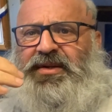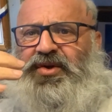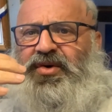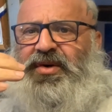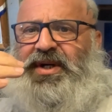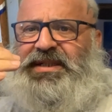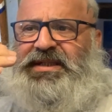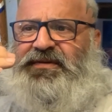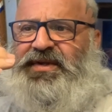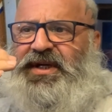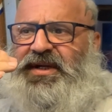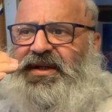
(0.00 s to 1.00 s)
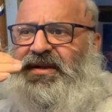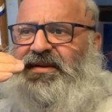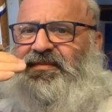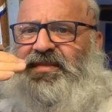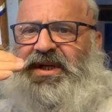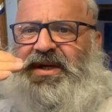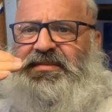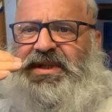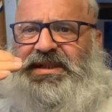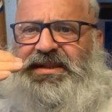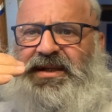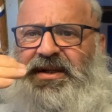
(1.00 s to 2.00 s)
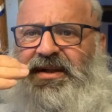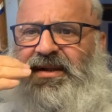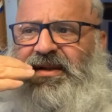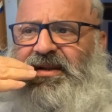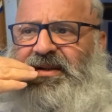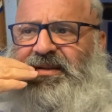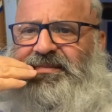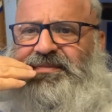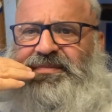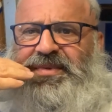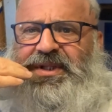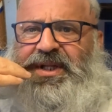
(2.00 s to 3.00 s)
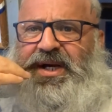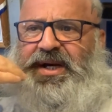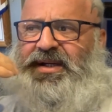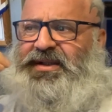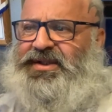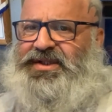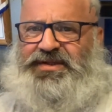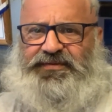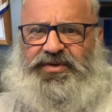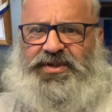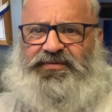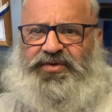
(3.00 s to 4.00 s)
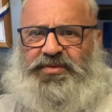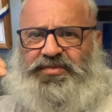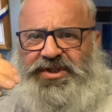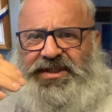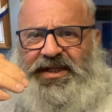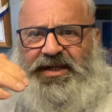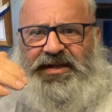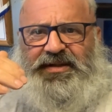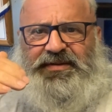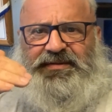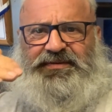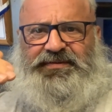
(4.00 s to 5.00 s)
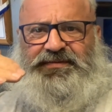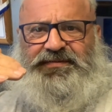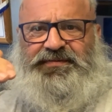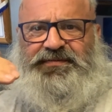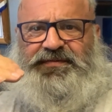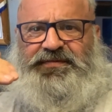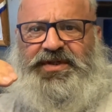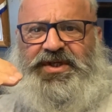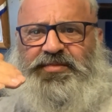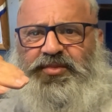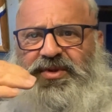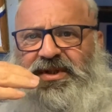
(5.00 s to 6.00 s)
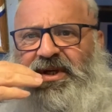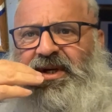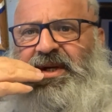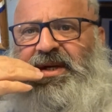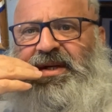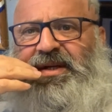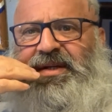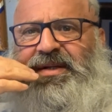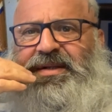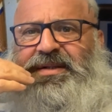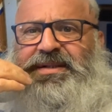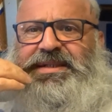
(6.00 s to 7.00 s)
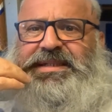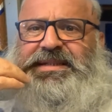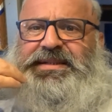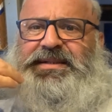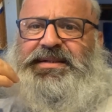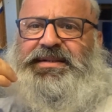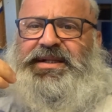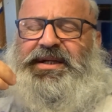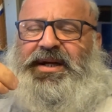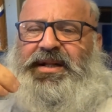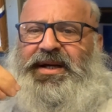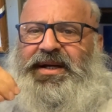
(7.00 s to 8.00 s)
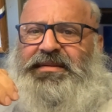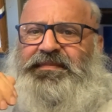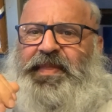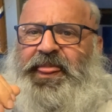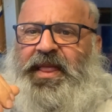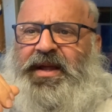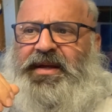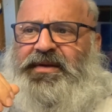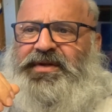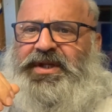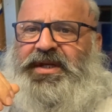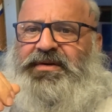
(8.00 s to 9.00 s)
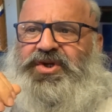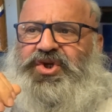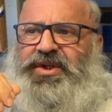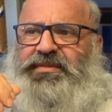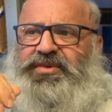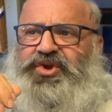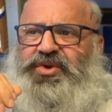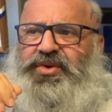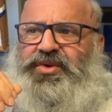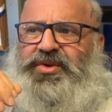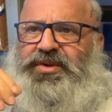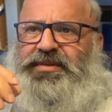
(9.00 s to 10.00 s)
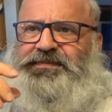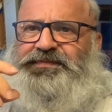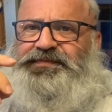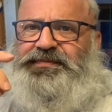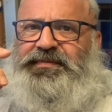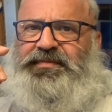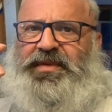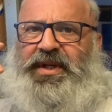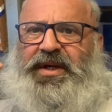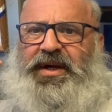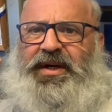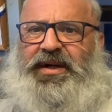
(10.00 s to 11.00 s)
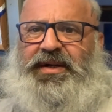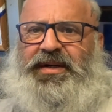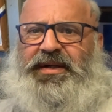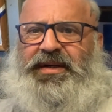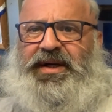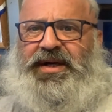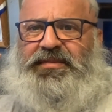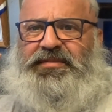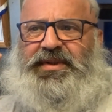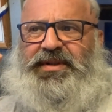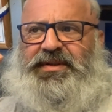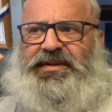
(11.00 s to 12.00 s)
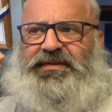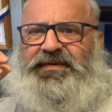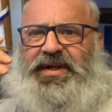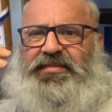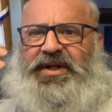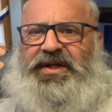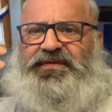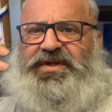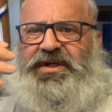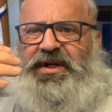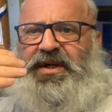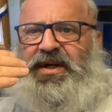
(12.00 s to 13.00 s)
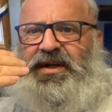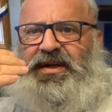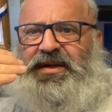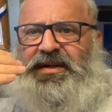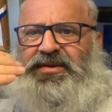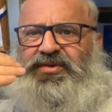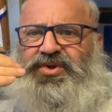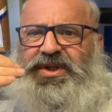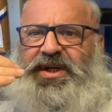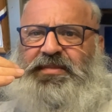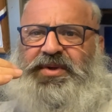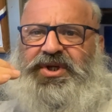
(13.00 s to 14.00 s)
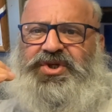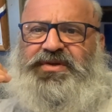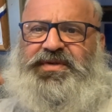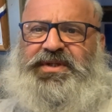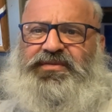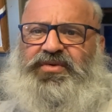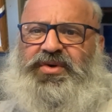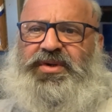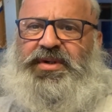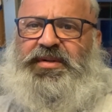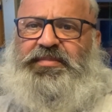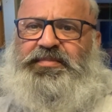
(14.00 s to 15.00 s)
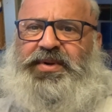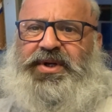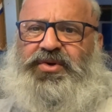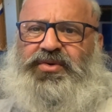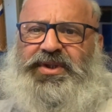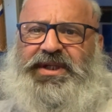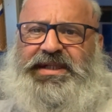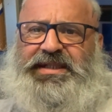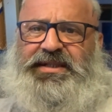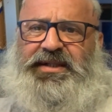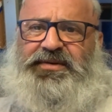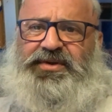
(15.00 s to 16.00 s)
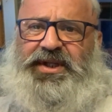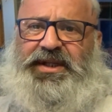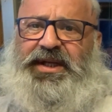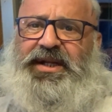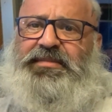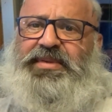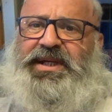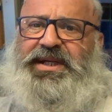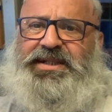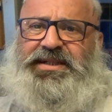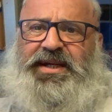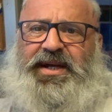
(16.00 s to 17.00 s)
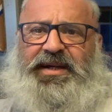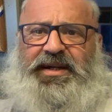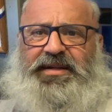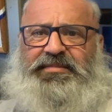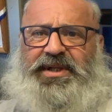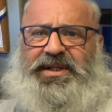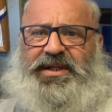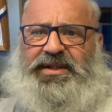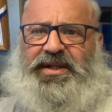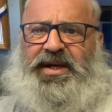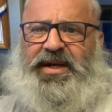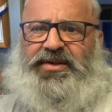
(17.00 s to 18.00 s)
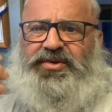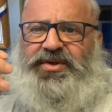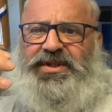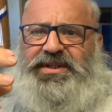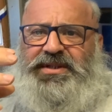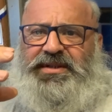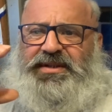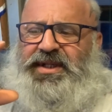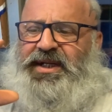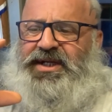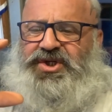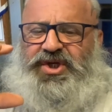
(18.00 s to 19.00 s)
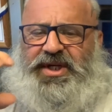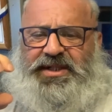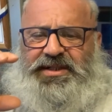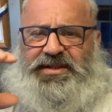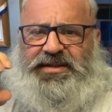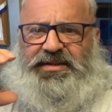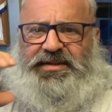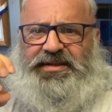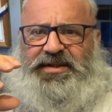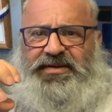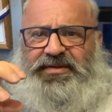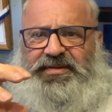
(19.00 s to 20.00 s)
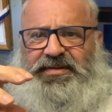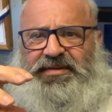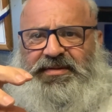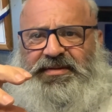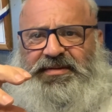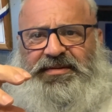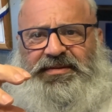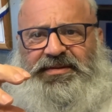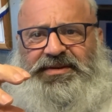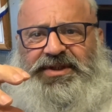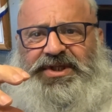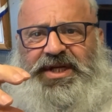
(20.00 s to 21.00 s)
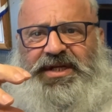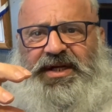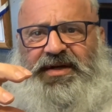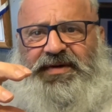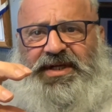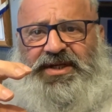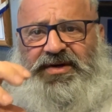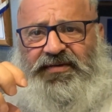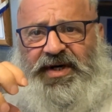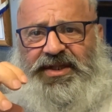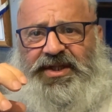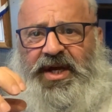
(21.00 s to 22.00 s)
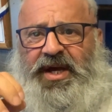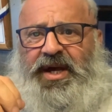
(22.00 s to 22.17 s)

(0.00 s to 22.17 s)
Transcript: но основная моя мысль э, была и сегодня в том числе в диспуте э, с Николаем Виткевичем, что э, арм, э, в армлифте э, нужна прежде всего природная сила. Вот она либо есть, либо нет. То есть накачать, э, э, натренировать хват